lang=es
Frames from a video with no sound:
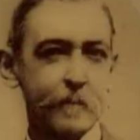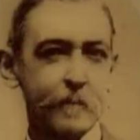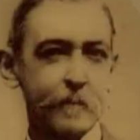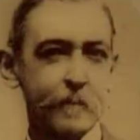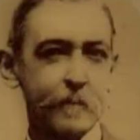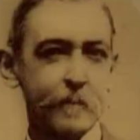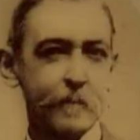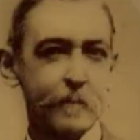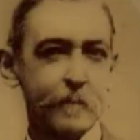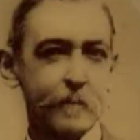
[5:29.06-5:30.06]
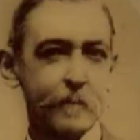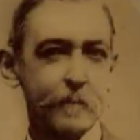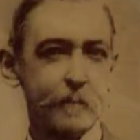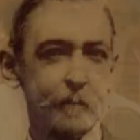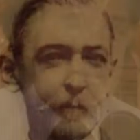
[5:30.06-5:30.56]
Ganó las
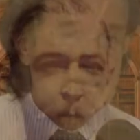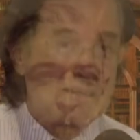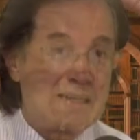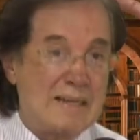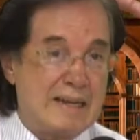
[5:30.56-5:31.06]
elecciones